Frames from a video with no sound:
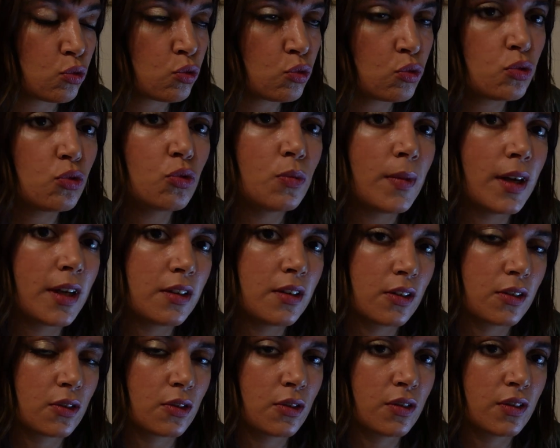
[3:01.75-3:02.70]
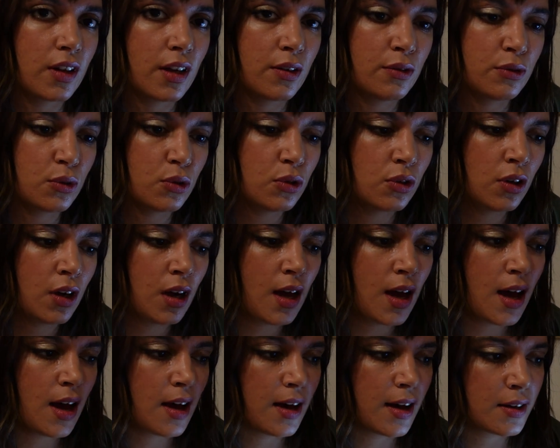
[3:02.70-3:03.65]
où nous mène notre cerveau,
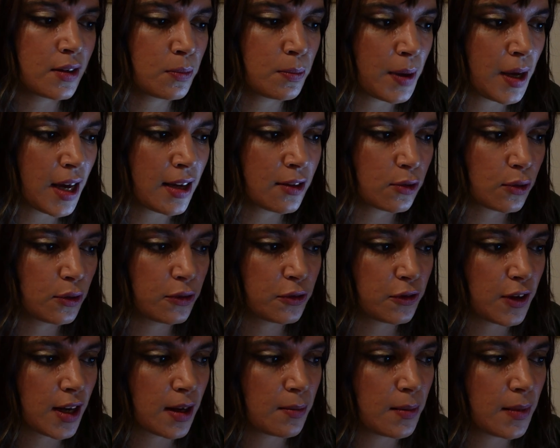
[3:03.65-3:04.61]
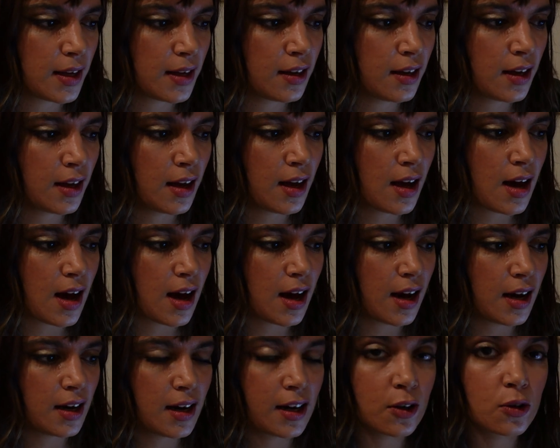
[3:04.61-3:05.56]
à ne pas être fermé
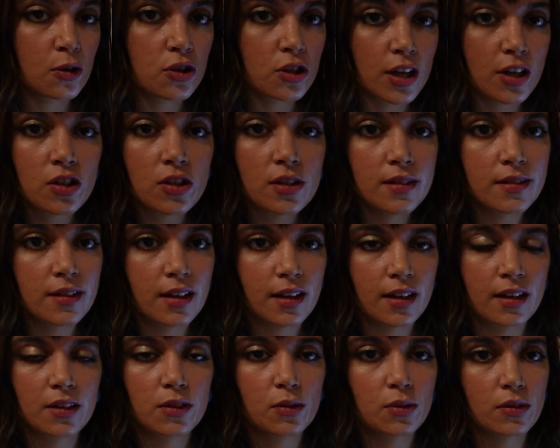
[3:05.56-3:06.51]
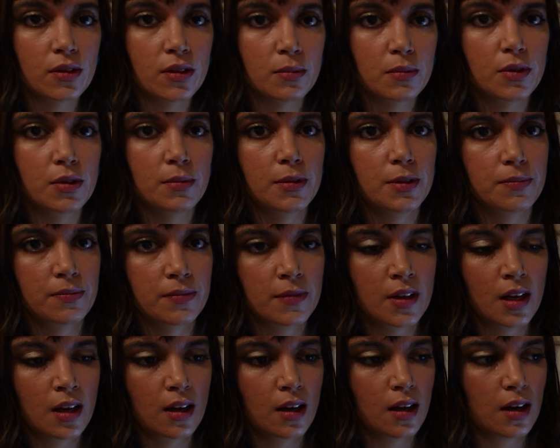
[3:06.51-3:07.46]
à la recherche littéraire, tout simplement.
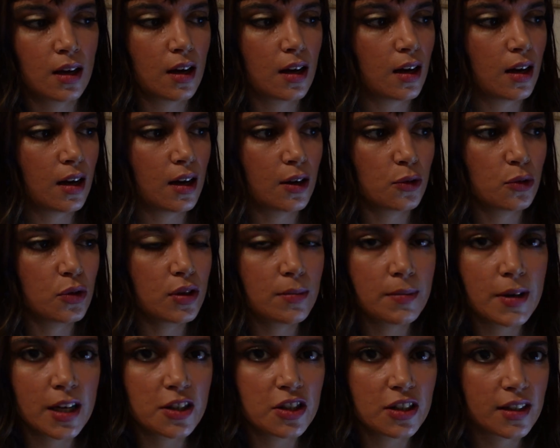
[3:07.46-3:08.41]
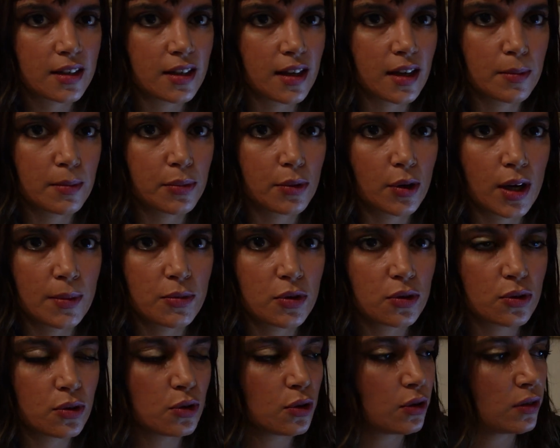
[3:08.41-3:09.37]
À une image qui est un peu
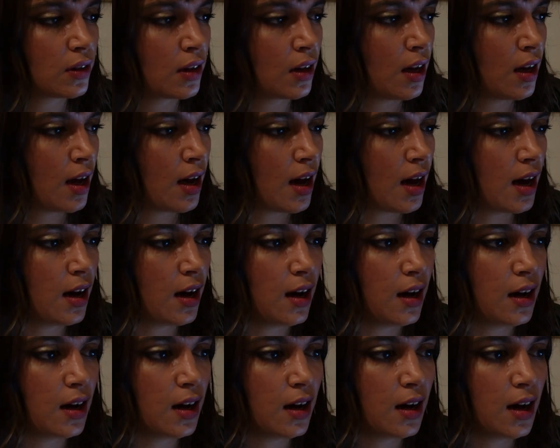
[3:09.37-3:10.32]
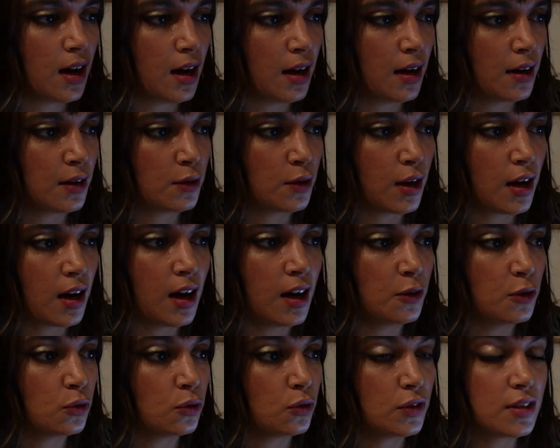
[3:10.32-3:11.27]
absurde, à,
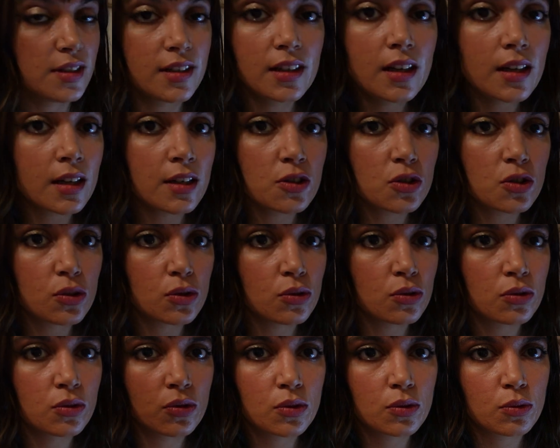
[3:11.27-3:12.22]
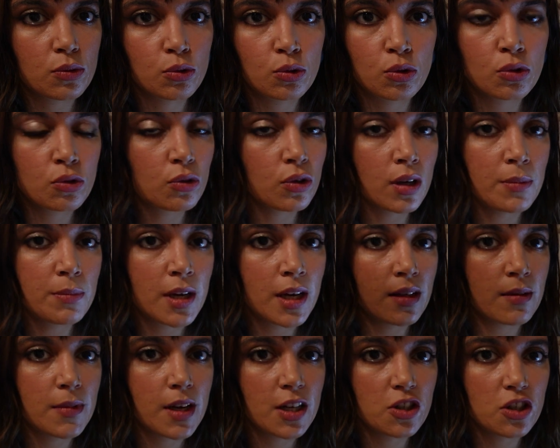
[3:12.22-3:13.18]
une digression qu'on n'aurait pas
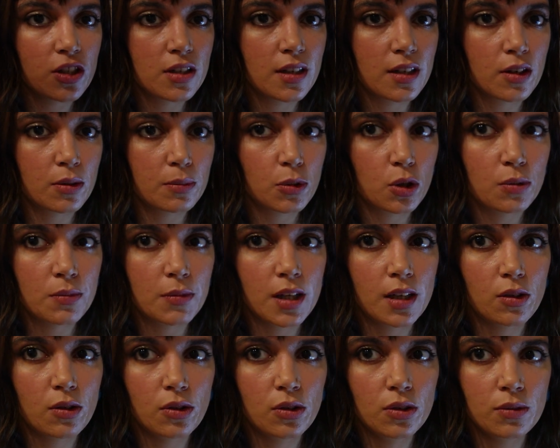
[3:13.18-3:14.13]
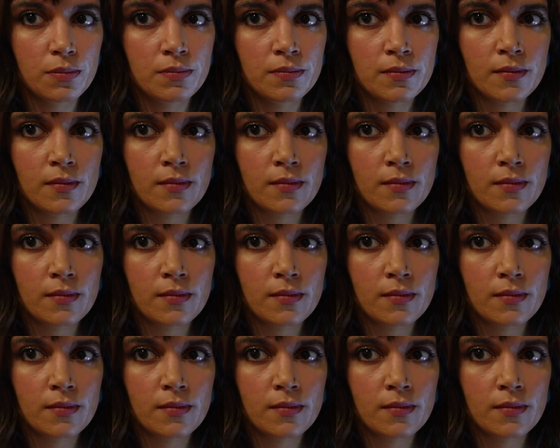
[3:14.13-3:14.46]
imaginée en premier lieu.